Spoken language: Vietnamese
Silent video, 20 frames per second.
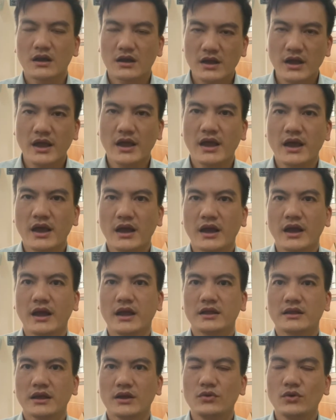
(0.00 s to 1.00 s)
kể hàng
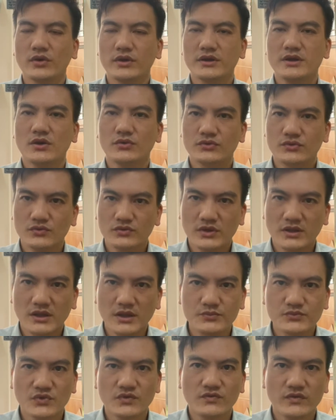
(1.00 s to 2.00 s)
ngày thay đổi cái điều chúng ta
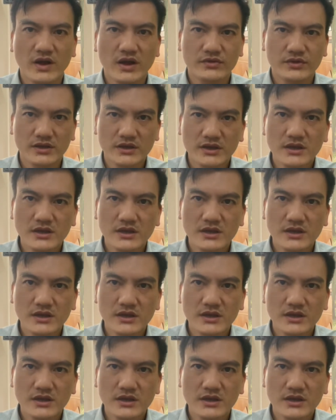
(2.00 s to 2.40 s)
tập trung vào thì